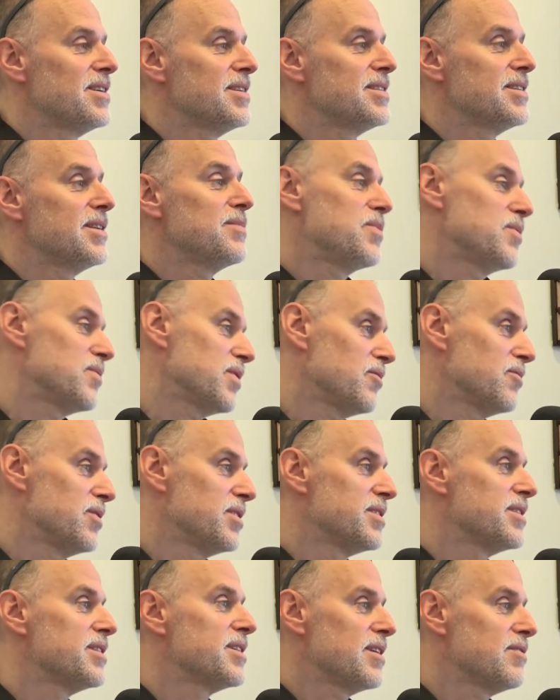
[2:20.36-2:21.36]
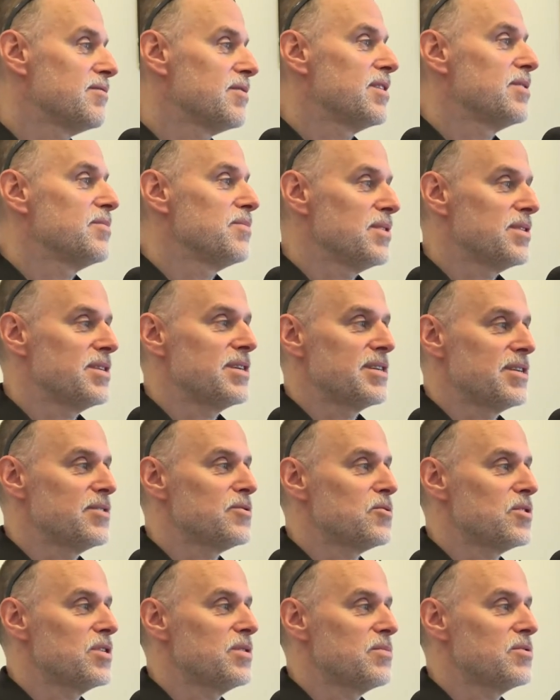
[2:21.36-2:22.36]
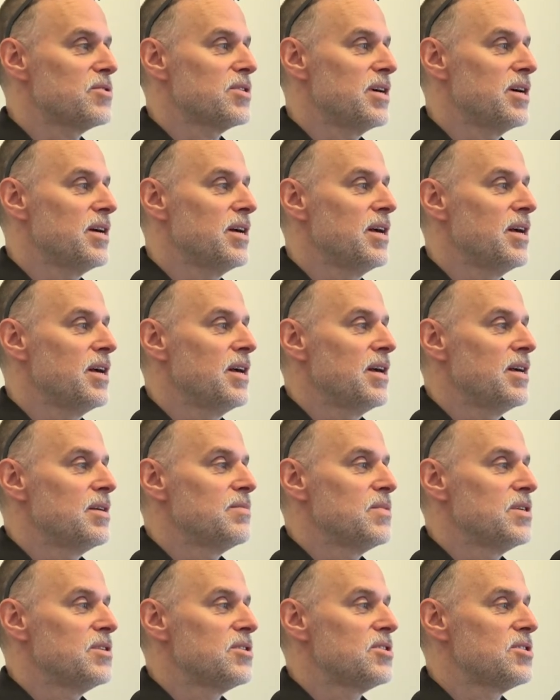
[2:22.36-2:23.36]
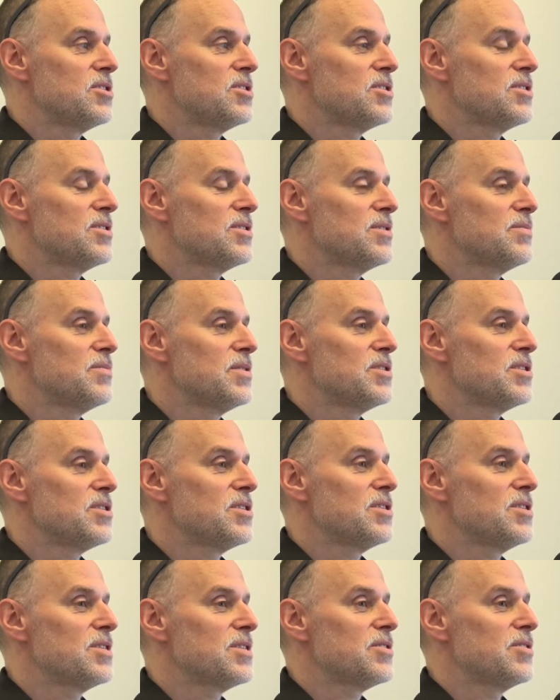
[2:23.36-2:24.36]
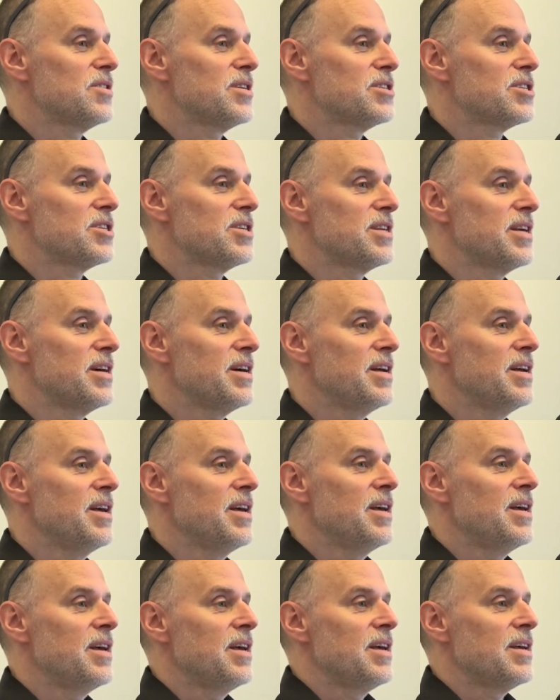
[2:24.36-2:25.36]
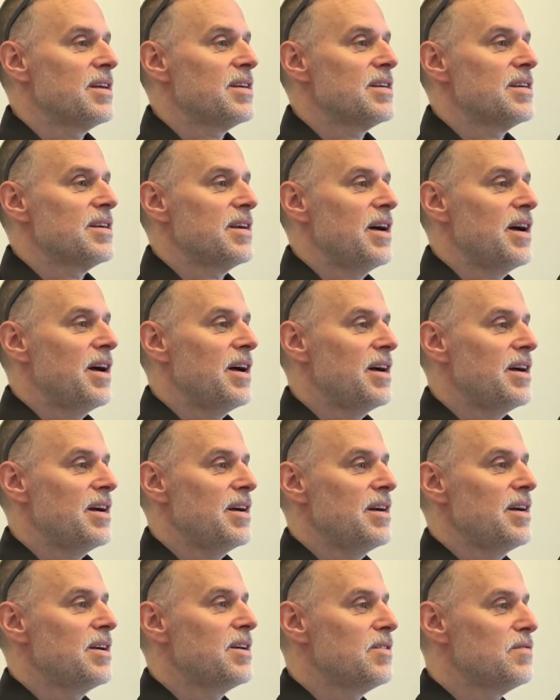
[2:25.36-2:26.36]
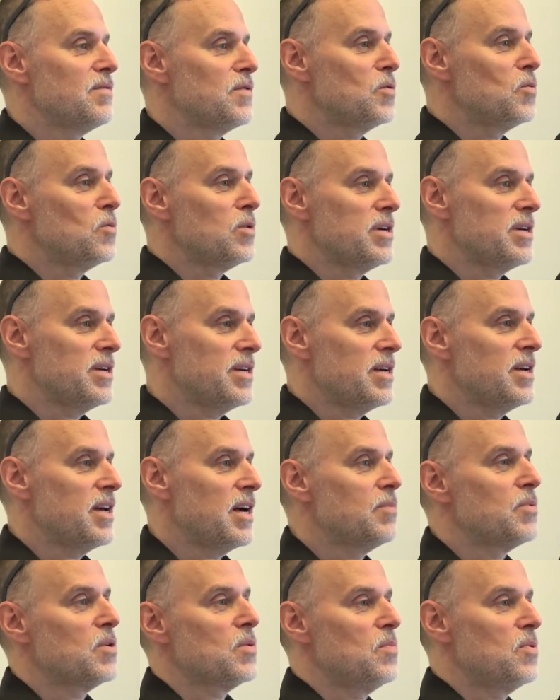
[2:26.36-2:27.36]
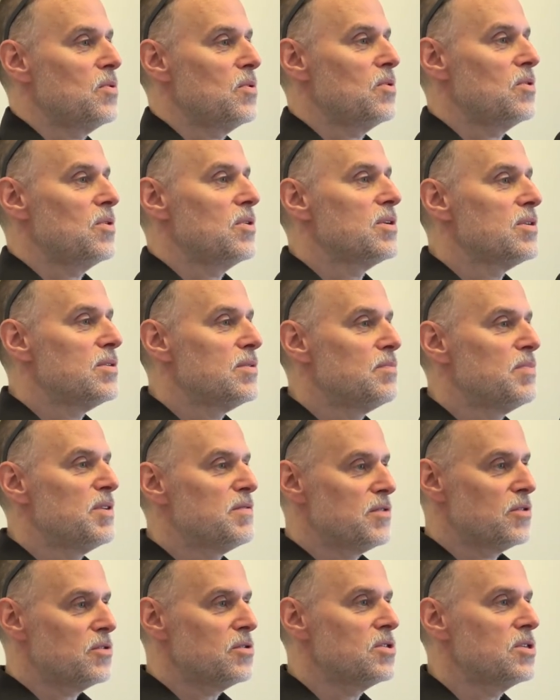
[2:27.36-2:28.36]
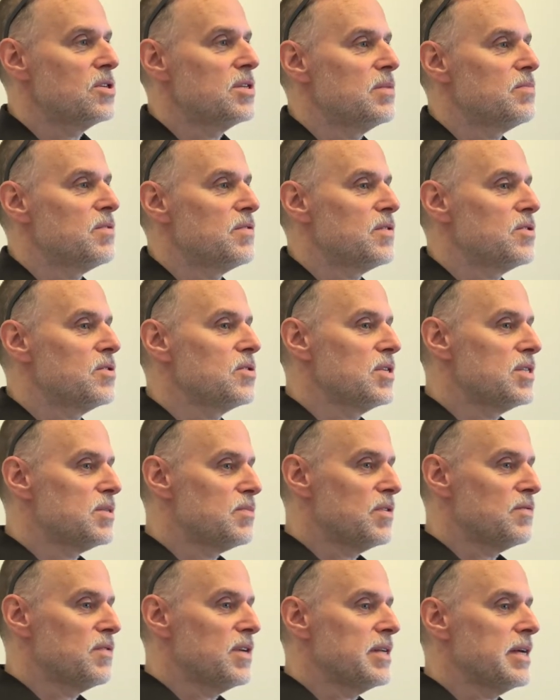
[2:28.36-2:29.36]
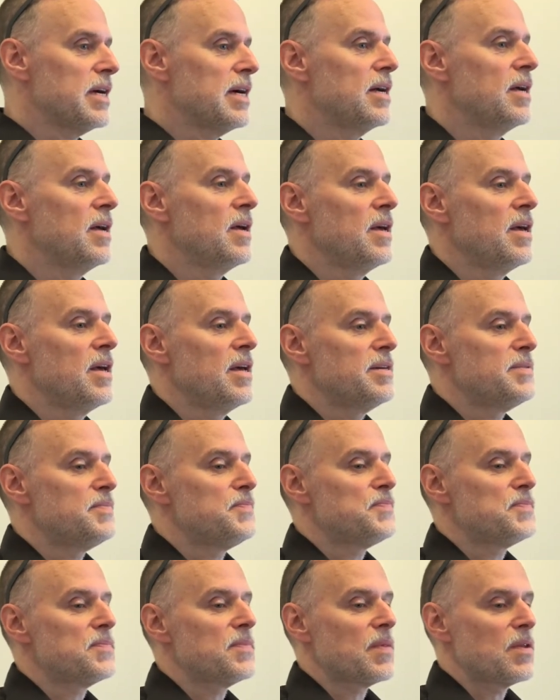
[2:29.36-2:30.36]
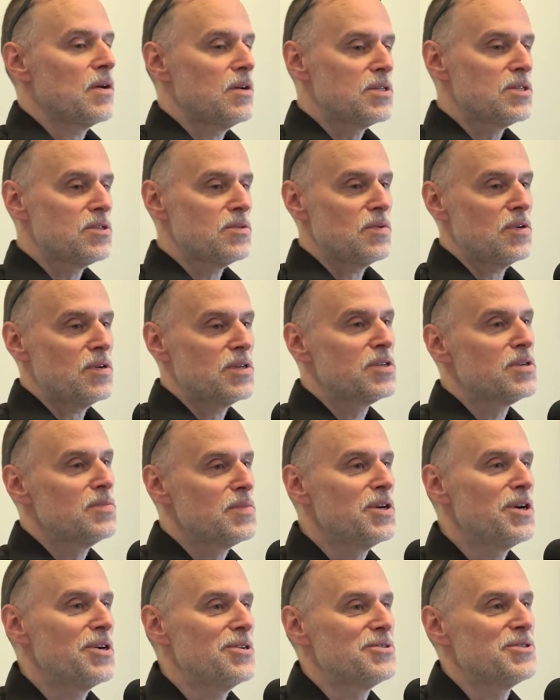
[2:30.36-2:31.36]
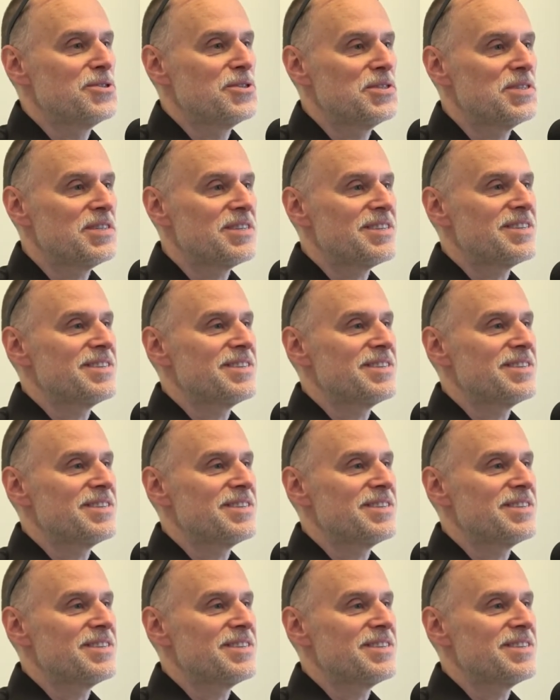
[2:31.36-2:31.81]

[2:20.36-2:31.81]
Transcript: zapomniał języka w gębie, takie różne można mieć, y, mieć skojarzenia. A w ogóle a propos pewności, niepewności zbawienia, o co, o co mi chodzi.